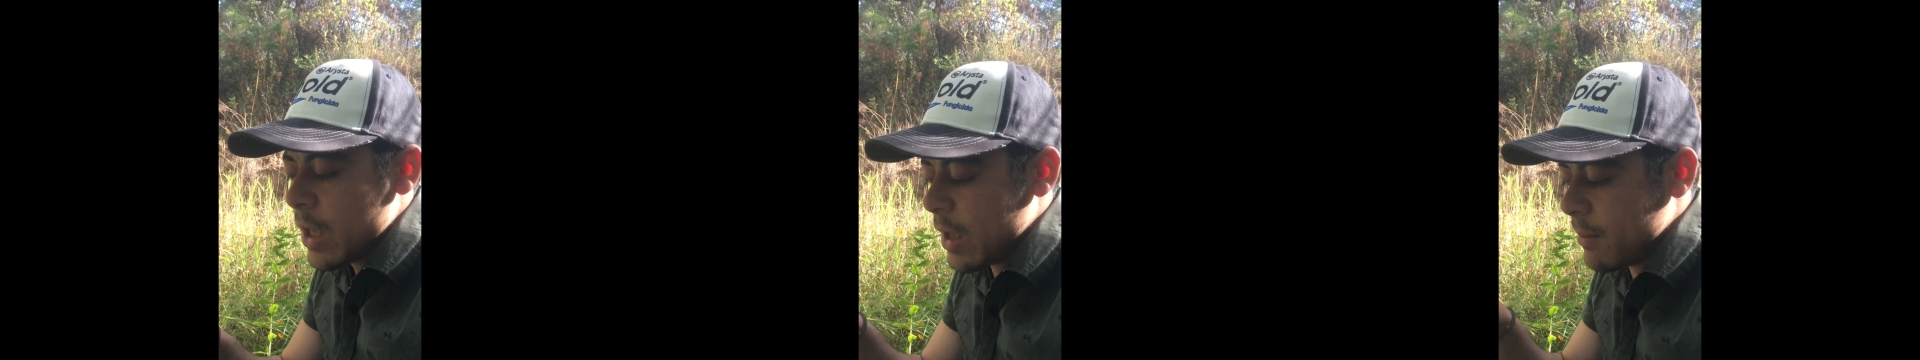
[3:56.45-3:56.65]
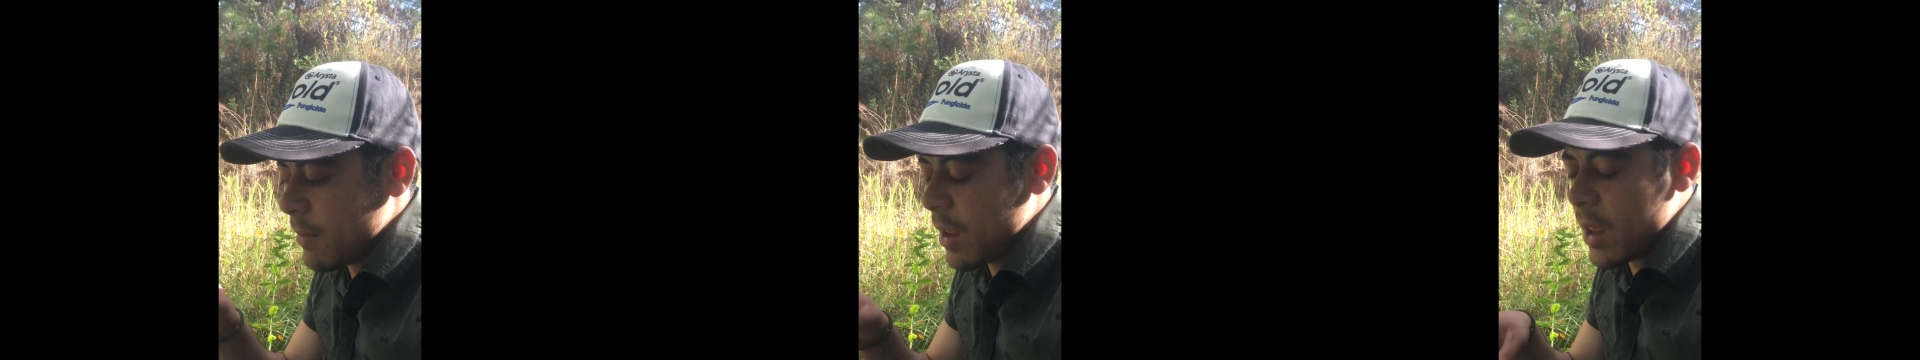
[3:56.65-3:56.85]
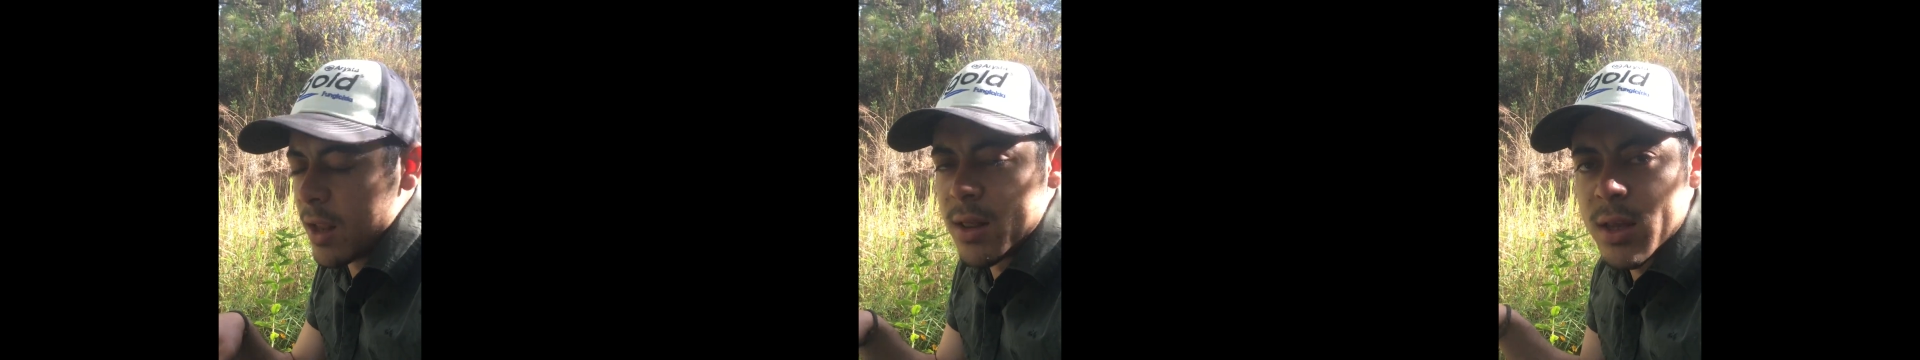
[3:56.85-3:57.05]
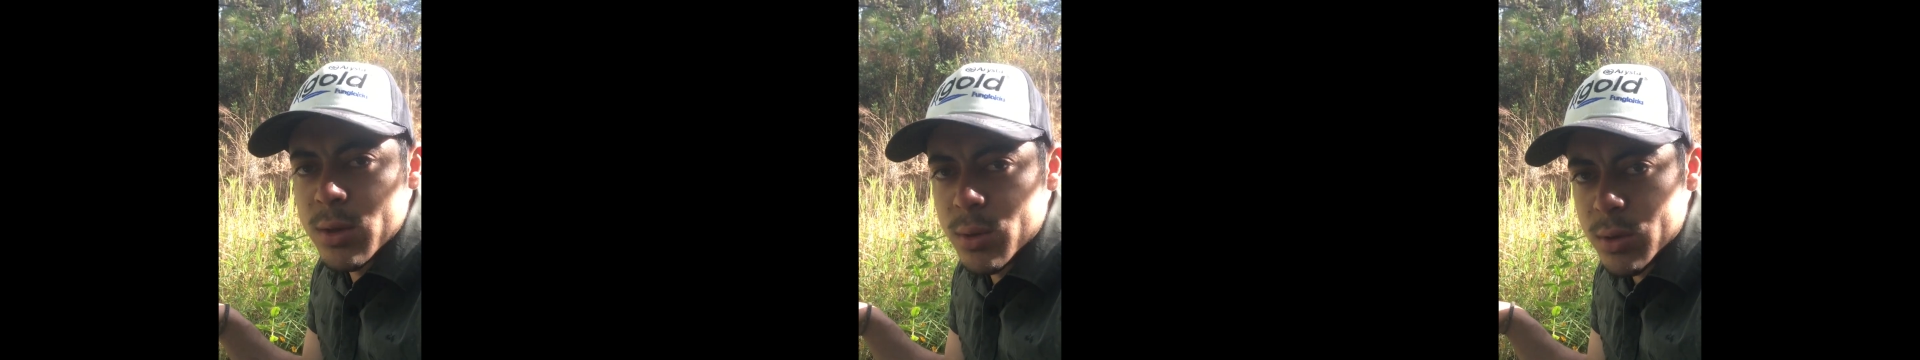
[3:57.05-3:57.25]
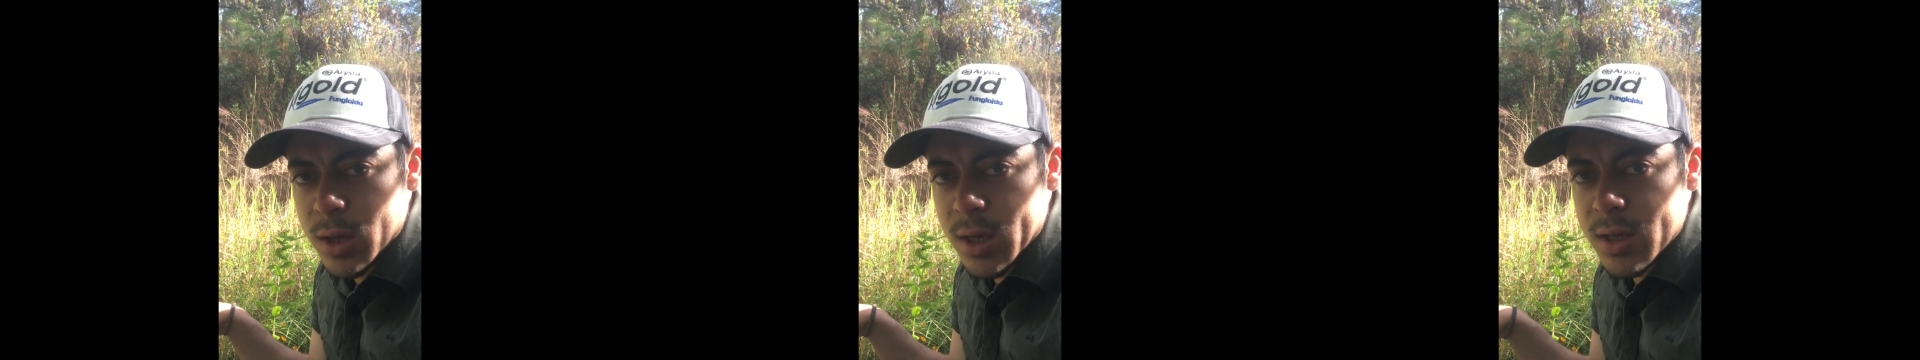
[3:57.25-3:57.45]
y mediante
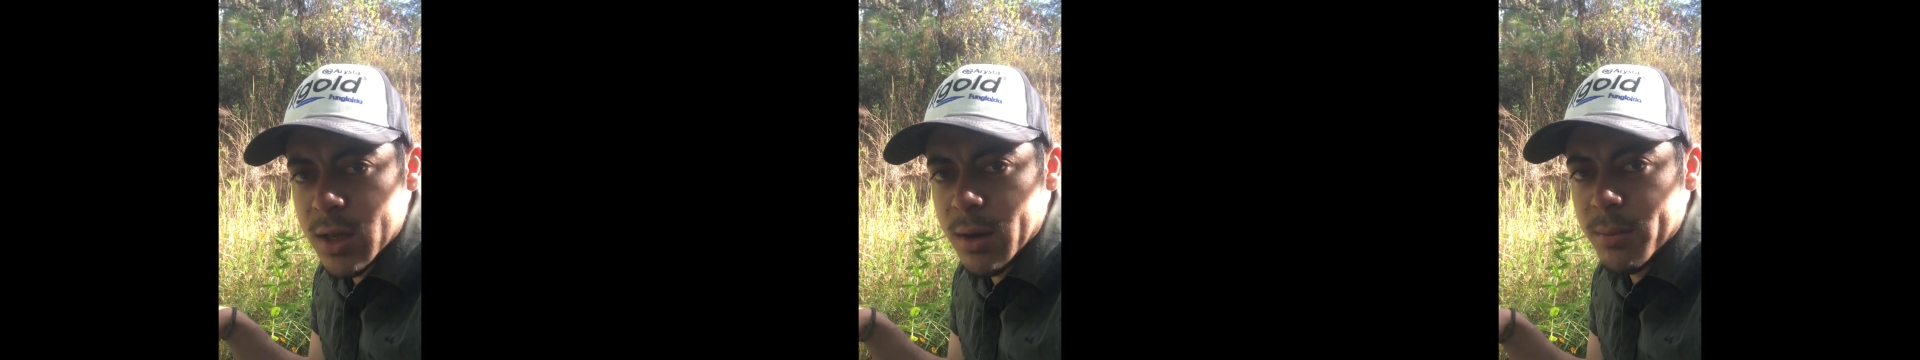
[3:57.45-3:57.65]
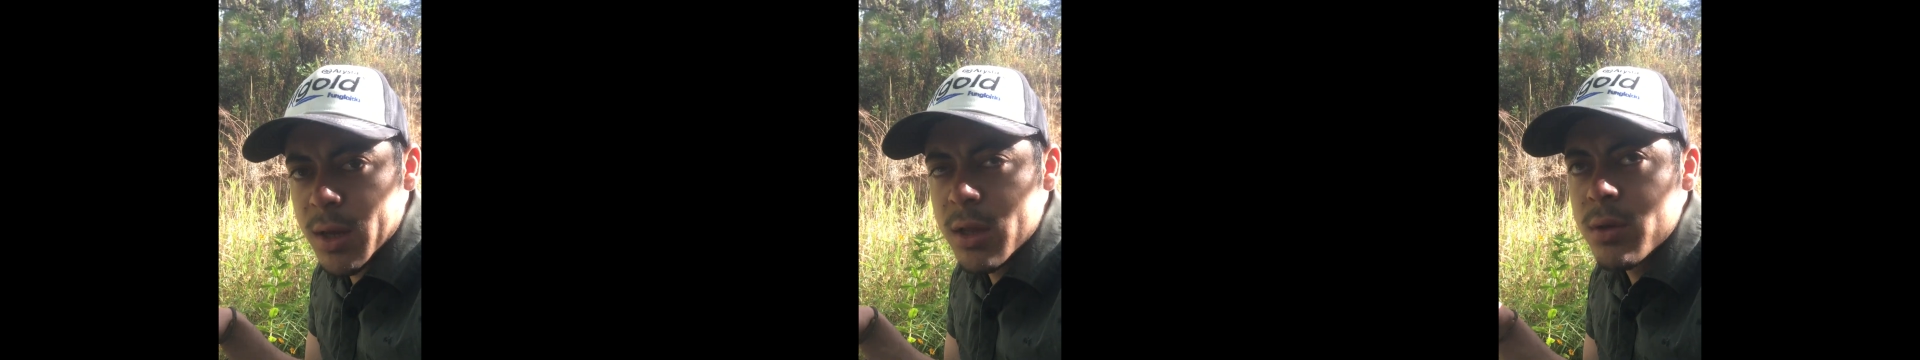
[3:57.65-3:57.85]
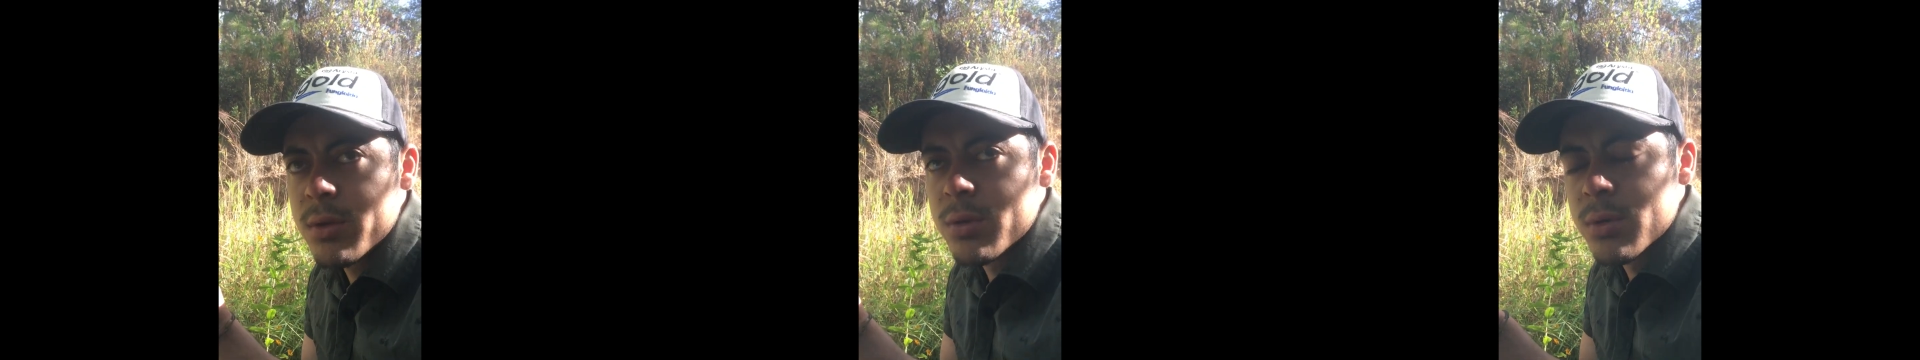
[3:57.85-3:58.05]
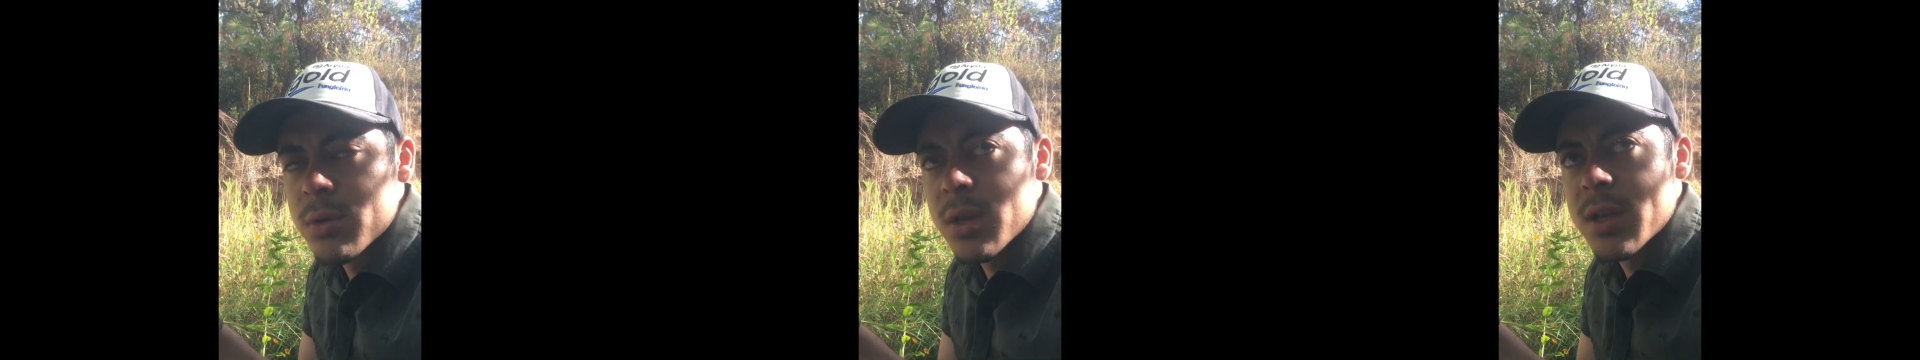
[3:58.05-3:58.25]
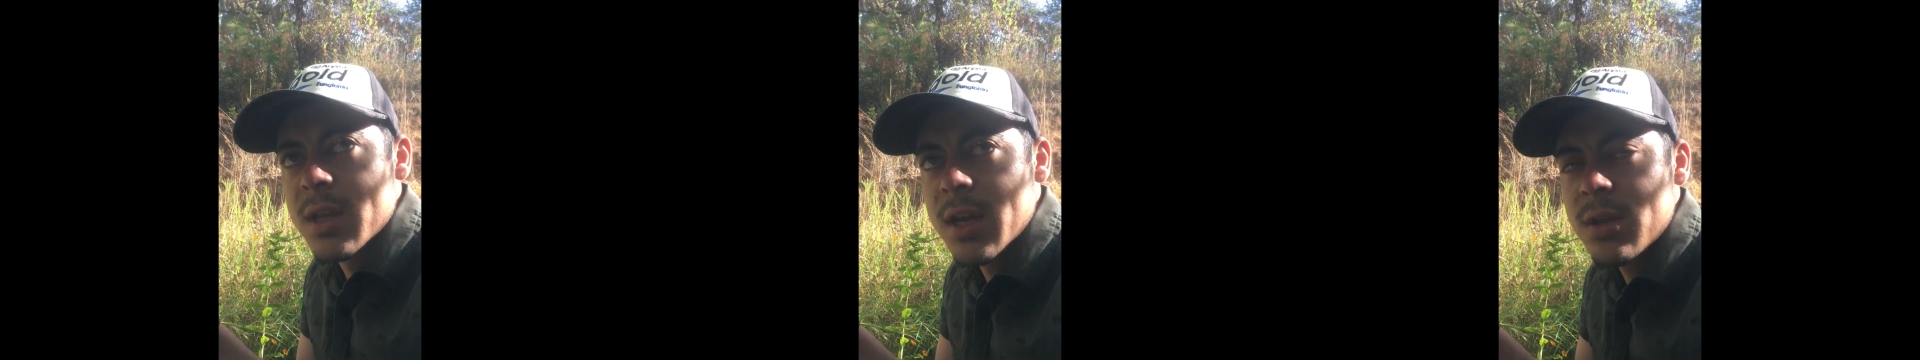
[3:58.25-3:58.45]
sus excrementos,
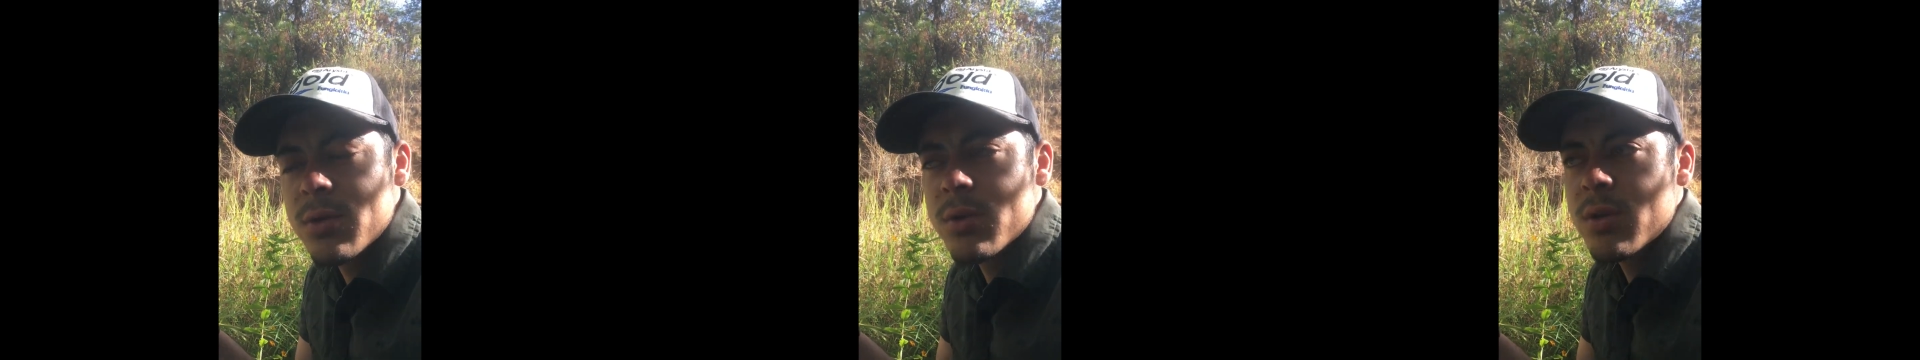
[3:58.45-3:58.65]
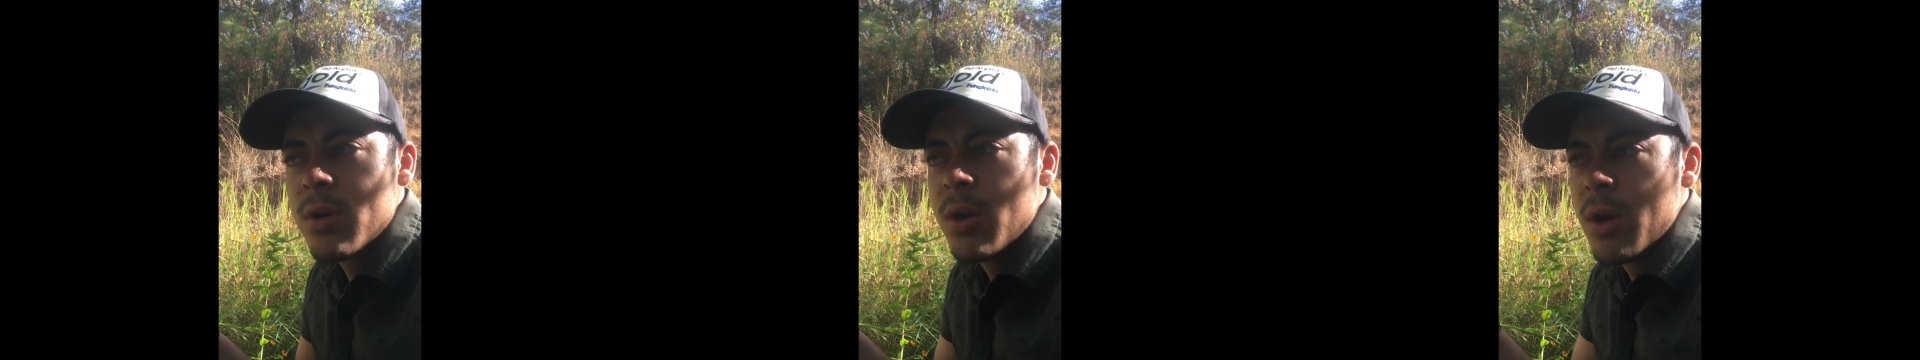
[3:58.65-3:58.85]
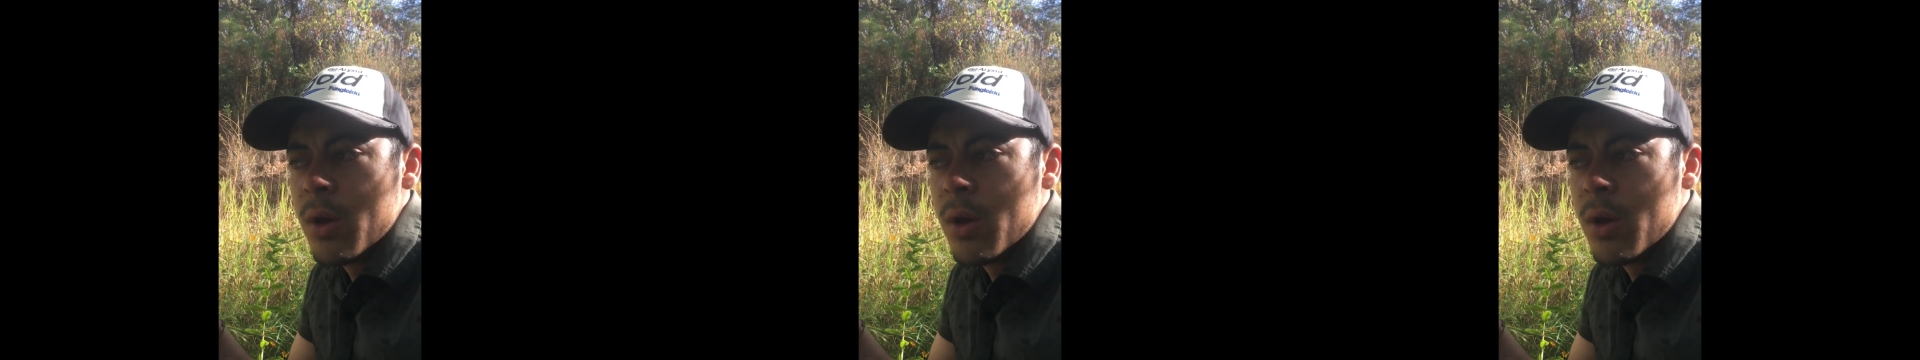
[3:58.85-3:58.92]
sus desechos,